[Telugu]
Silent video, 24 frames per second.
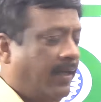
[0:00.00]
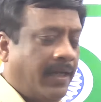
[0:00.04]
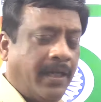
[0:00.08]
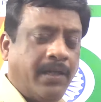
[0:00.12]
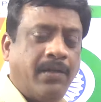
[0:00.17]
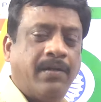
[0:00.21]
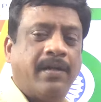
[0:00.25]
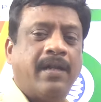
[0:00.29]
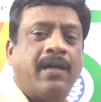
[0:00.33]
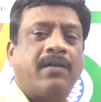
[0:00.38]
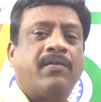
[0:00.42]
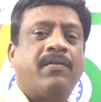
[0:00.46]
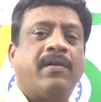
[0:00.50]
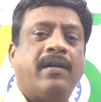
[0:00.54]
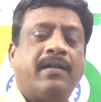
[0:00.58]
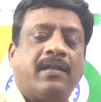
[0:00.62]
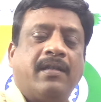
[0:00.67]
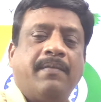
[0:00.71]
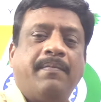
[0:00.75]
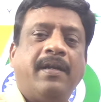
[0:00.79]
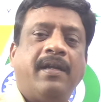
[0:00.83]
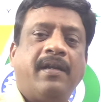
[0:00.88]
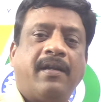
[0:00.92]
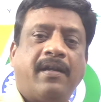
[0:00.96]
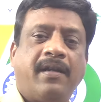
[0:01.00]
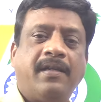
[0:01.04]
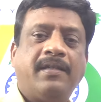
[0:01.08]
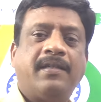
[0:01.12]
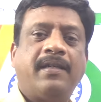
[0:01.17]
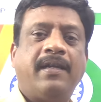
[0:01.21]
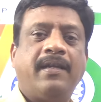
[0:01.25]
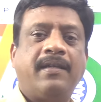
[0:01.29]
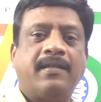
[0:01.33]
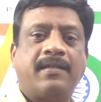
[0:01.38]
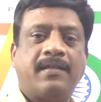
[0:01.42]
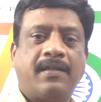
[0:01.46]
లేదు నాకు అథమెటిక్
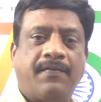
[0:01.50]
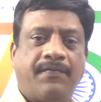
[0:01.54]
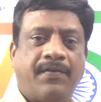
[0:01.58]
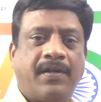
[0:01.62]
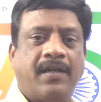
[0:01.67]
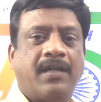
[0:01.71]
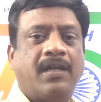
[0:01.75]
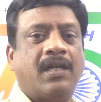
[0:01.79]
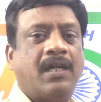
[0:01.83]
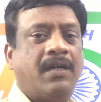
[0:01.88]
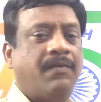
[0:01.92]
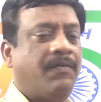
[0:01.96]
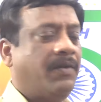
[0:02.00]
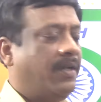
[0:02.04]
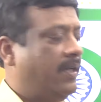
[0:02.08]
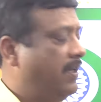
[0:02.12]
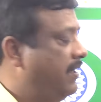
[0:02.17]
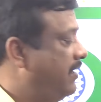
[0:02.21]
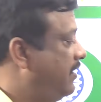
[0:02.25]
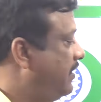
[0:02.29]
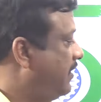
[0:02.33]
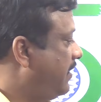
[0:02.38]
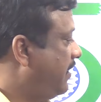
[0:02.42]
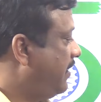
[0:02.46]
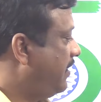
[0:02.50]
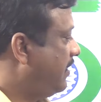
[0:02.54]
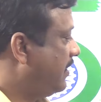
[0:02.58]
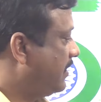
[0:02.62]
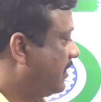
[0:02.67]
రీజనింగ్ సపరేట్గా కావాలి అంటే